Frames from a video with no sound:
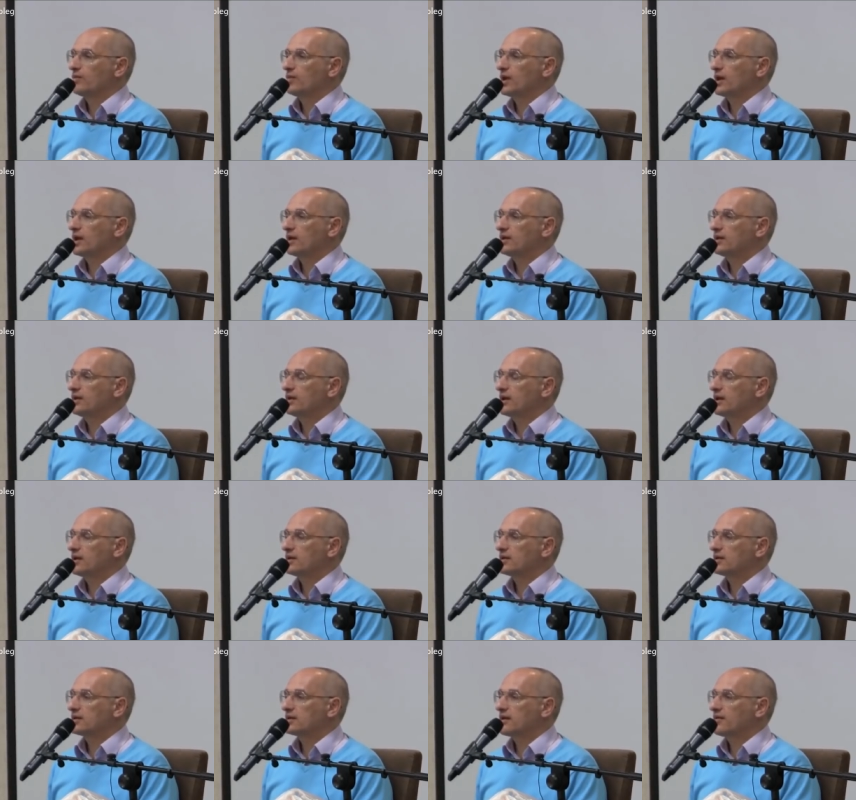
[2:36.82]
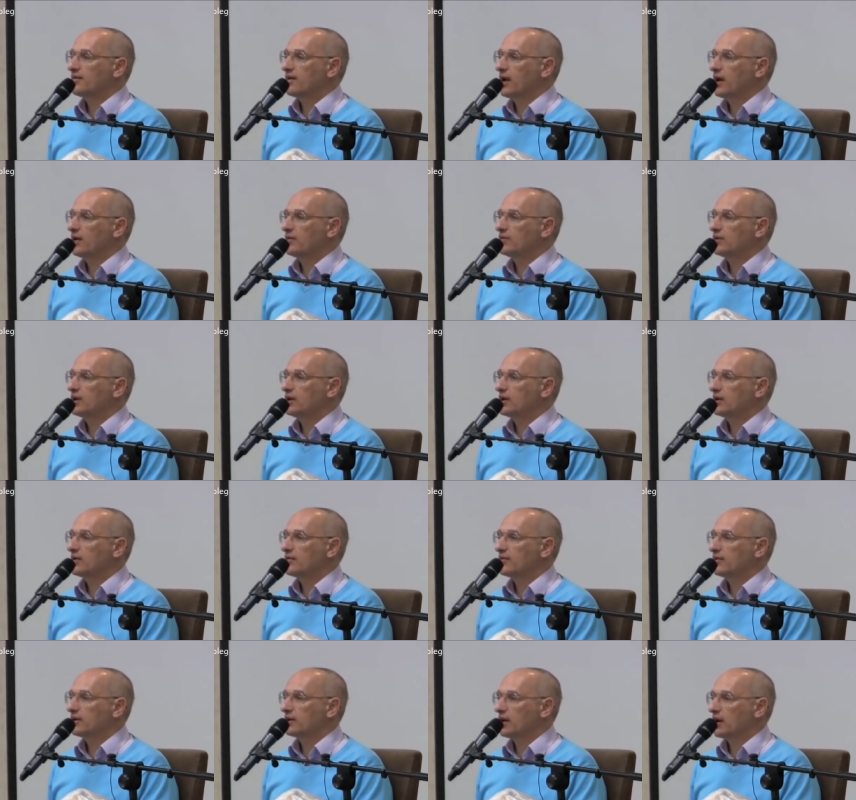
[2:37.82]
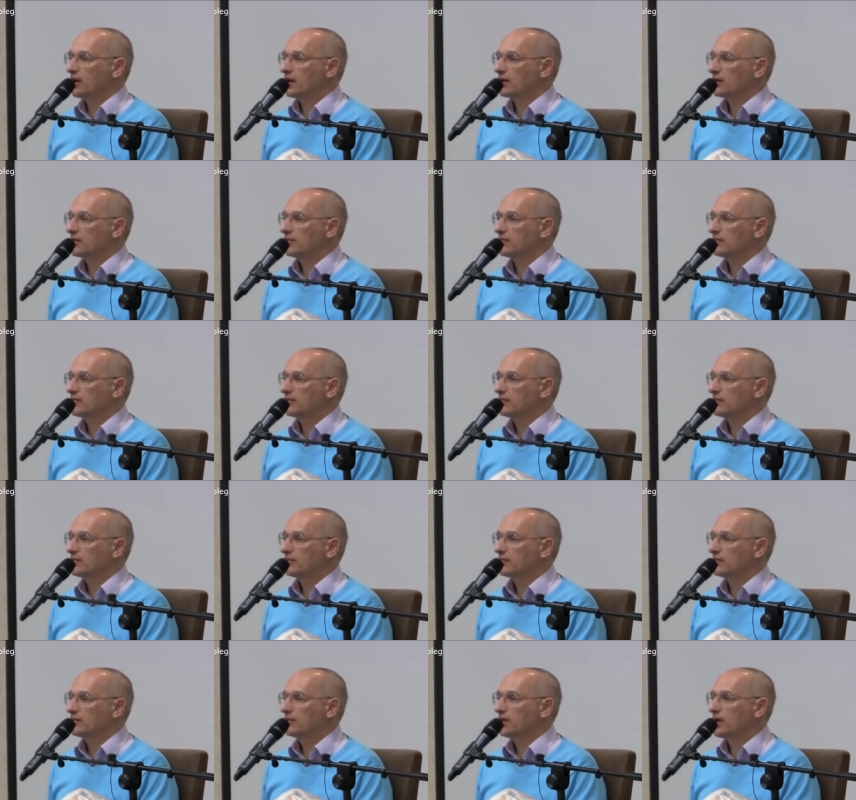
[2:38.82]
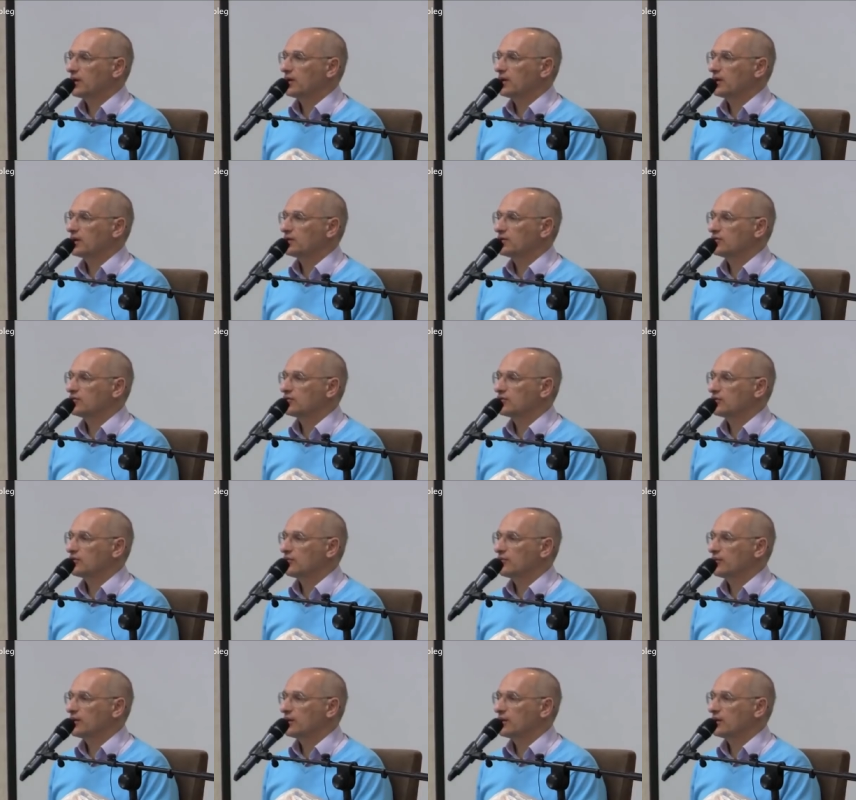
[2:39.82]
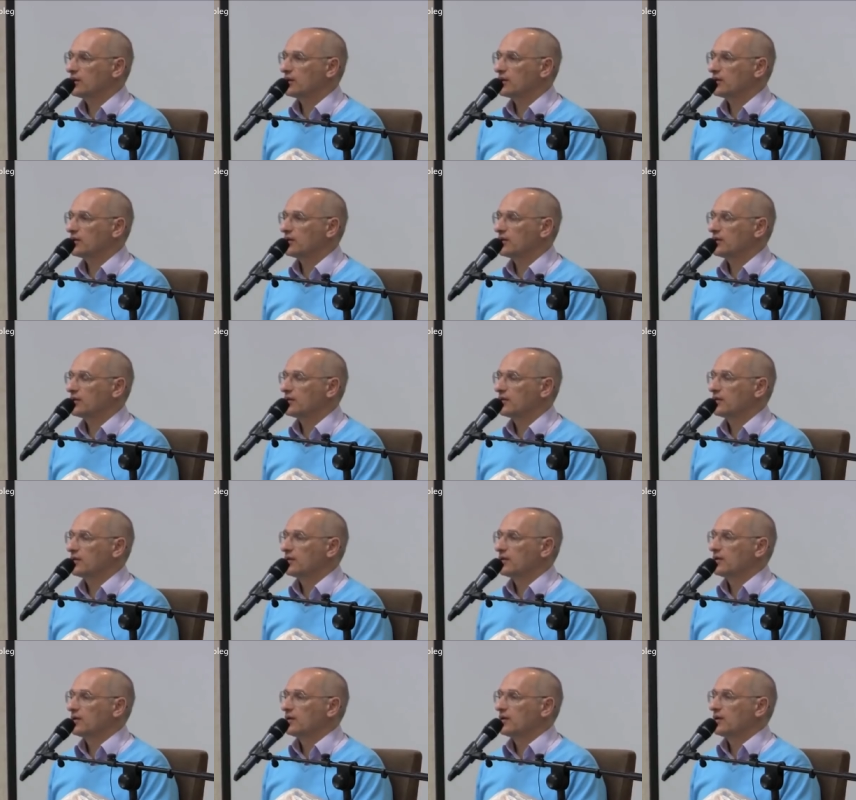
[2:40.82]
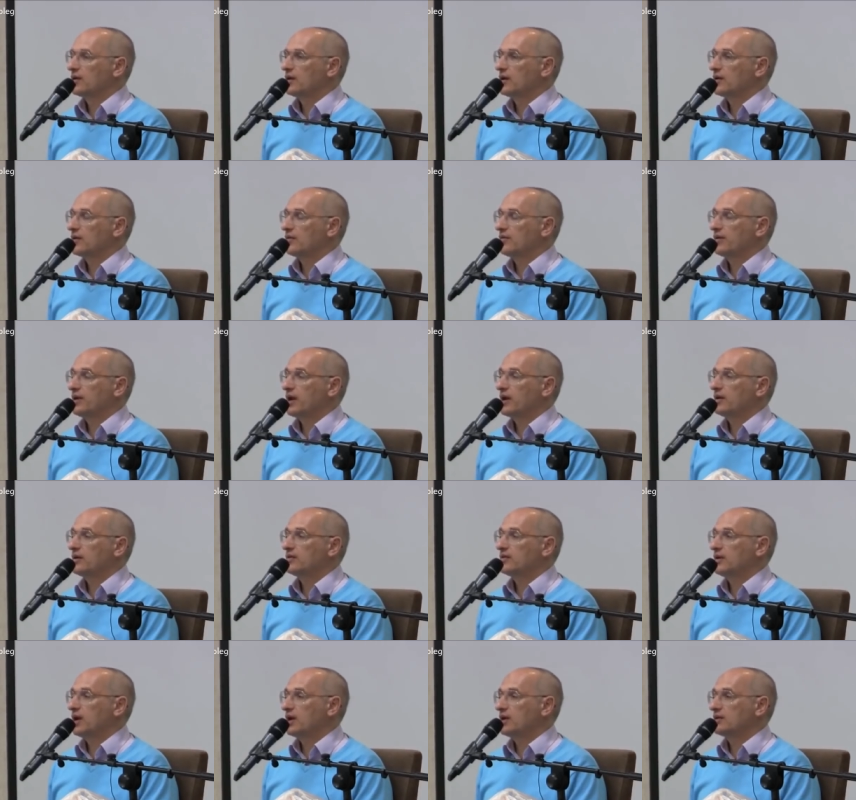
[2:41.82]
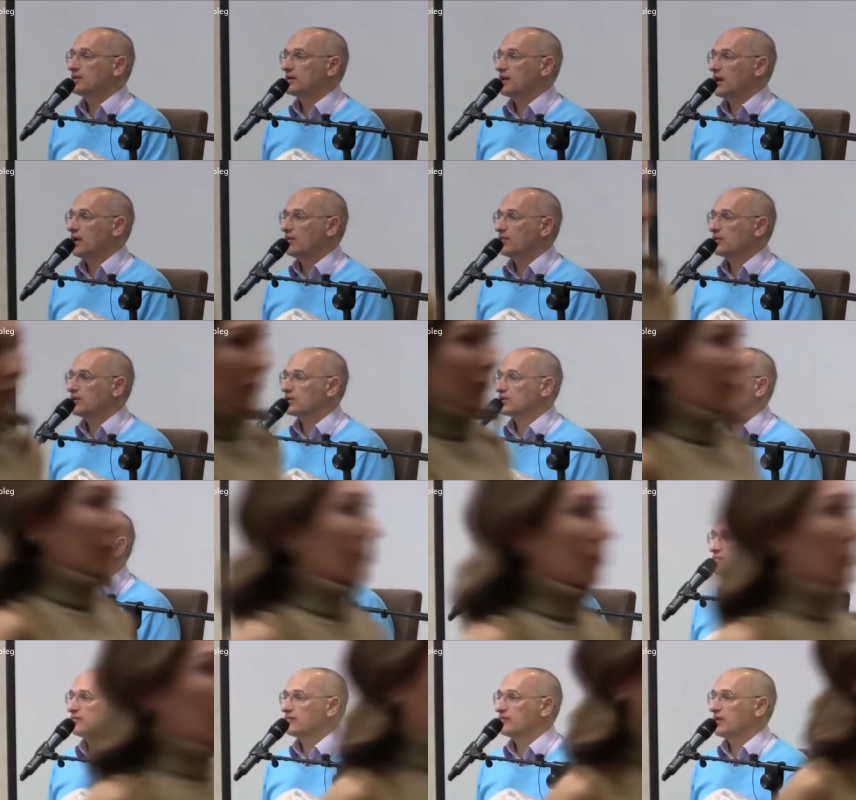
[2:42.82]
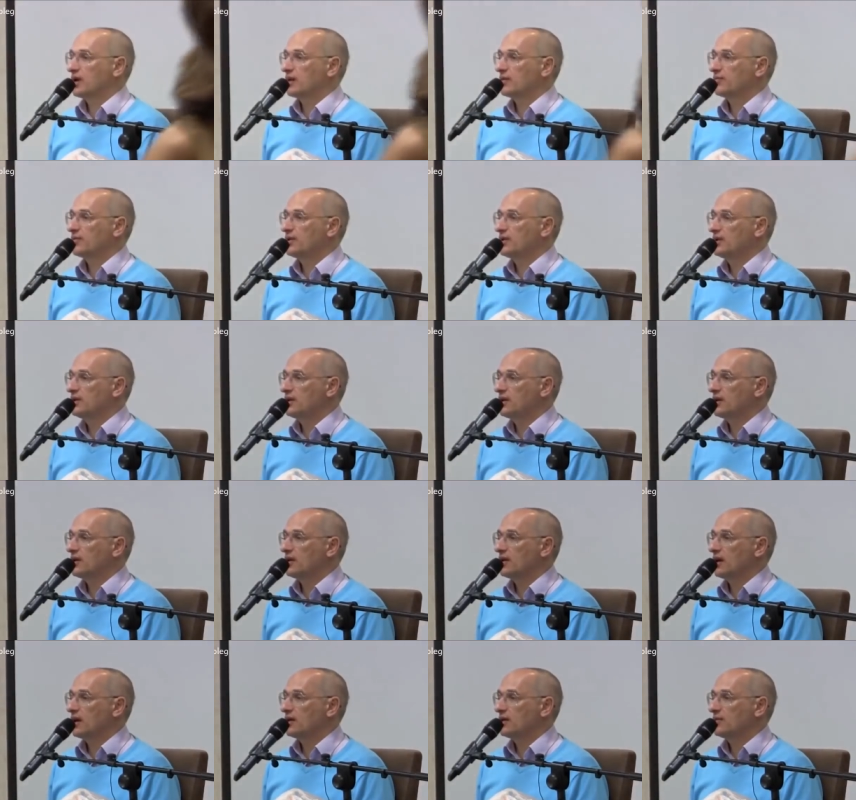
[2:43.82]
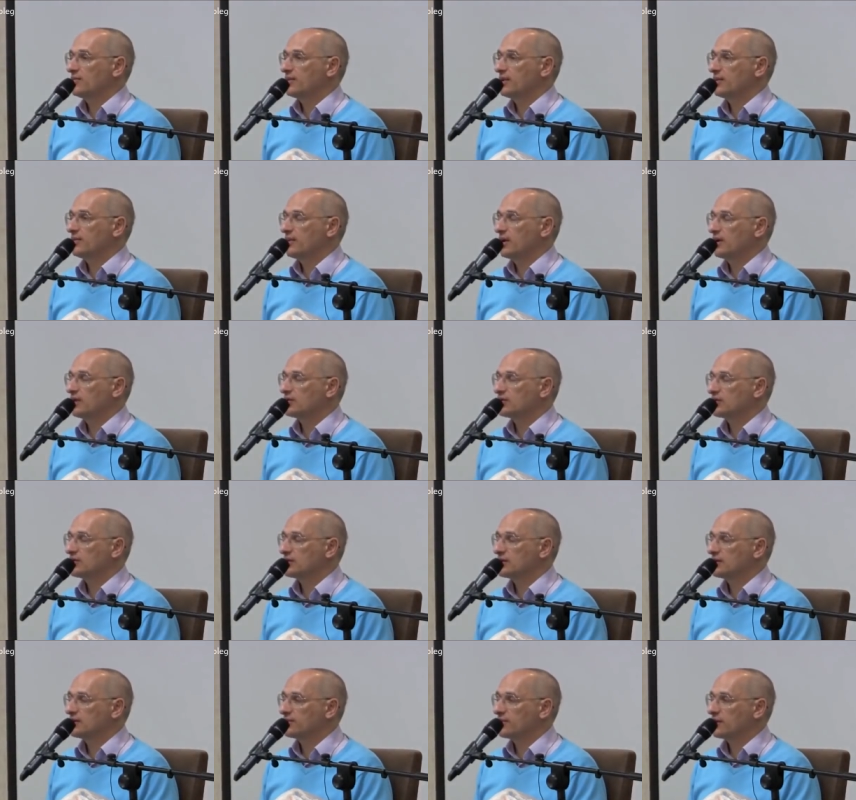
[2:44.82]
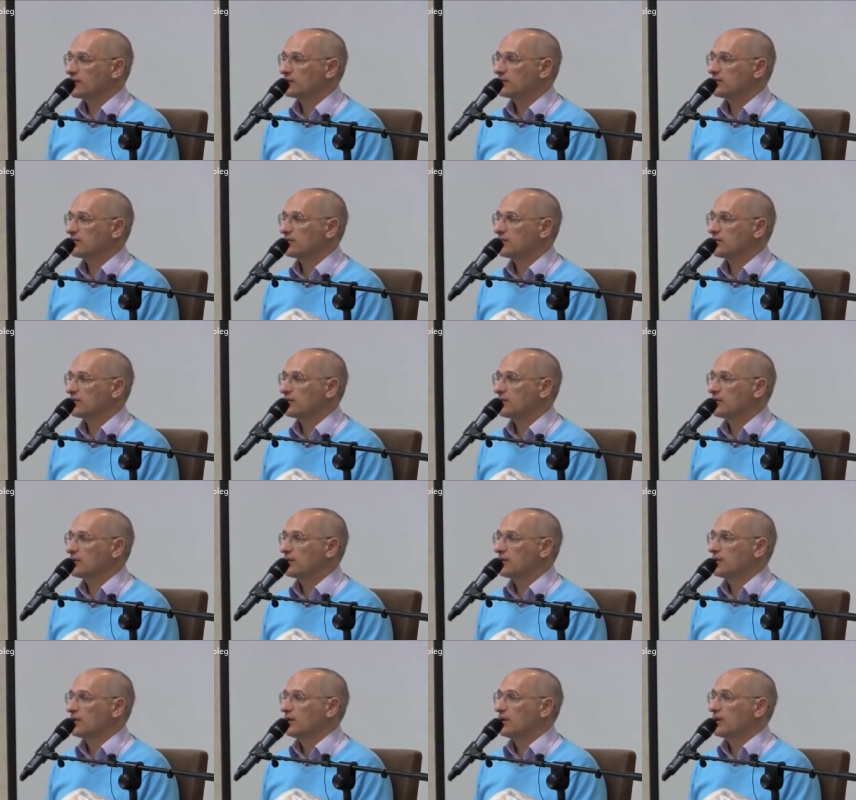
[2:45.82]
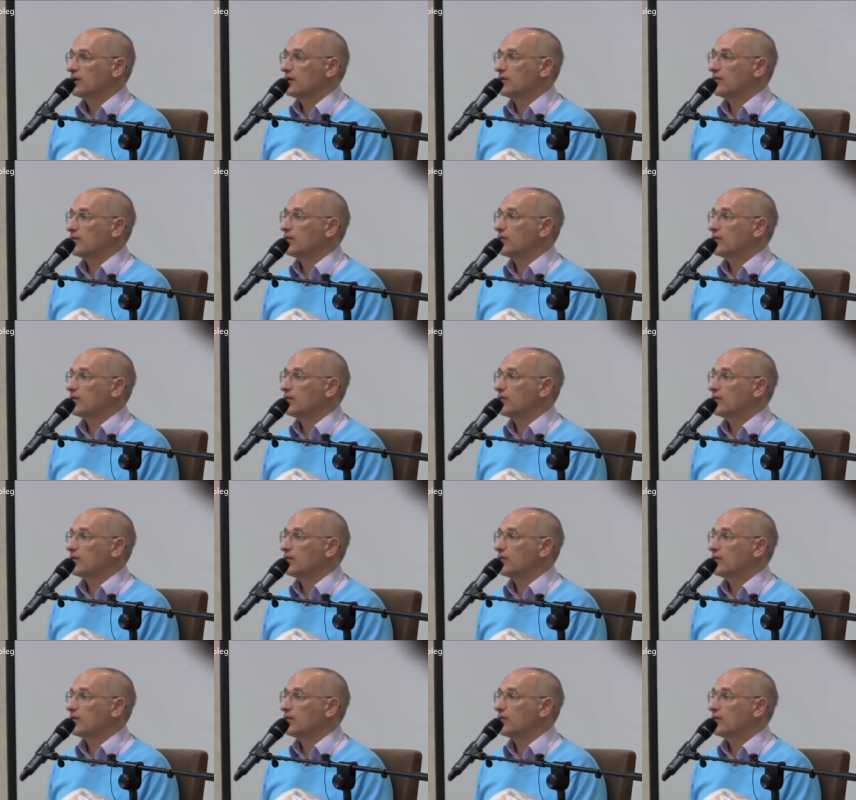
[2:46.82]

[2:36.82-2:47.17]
меня родители заставляют делать вот так, но я не хочу, что мне делать? Я говорю, я, я не знаю, это же как бы Индия, я не понимаю, что здесь происходит. Я